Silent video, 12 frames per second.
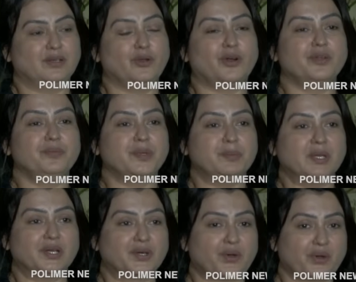லோட
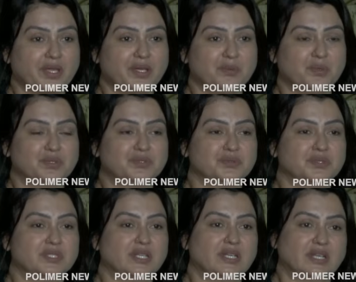பீப்புள் ஆர் டாக்கிங் அபவுட்
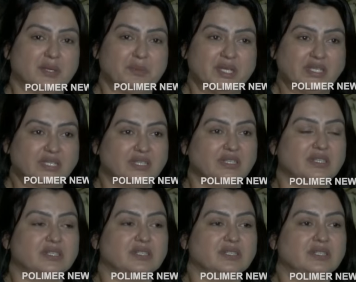சூசைட் எல்லாமே
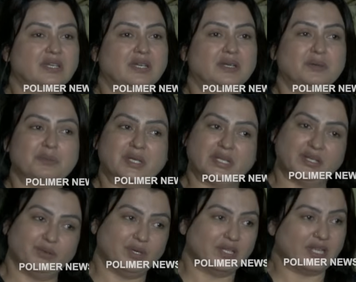இருக்குது பட்
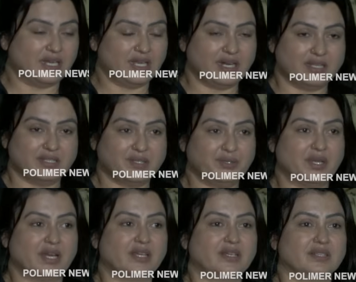இன்னும் அது எல்லா இடத்துலையும்
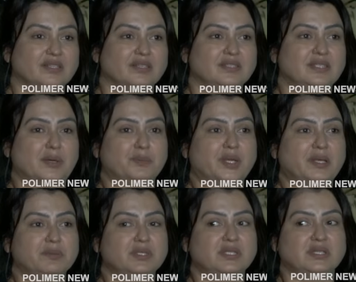நடக்குது
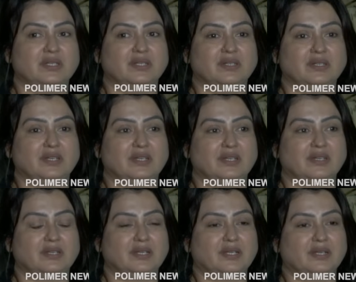சம்டைம்ஸ் uh,
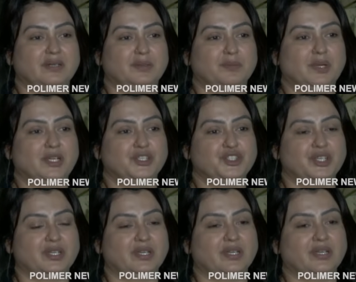uh,
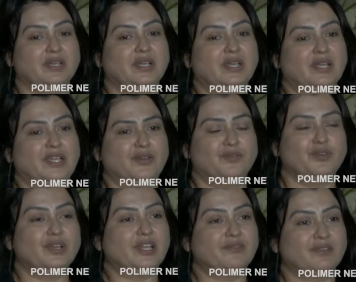மனுஷங்க எவ்வளோ
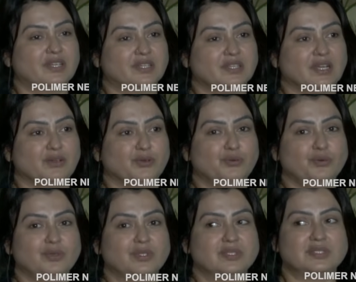லைஃப்பில் இருந்தாலும்
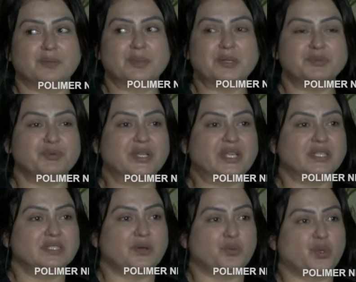சம்டைம்ஸ் வி
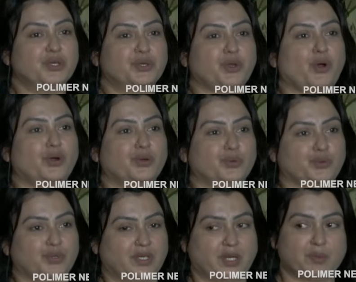நீட் சம் ஒன் டு டாக் டு
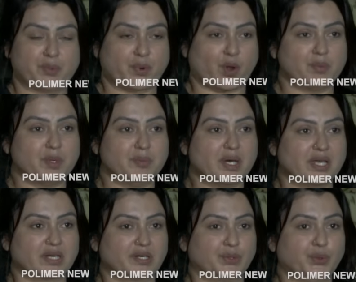நம்ம ப்ராப்ளமாக
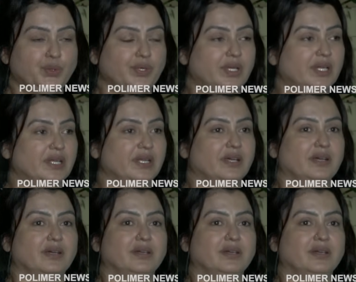இருக்கட்டும் இல்லைன்னா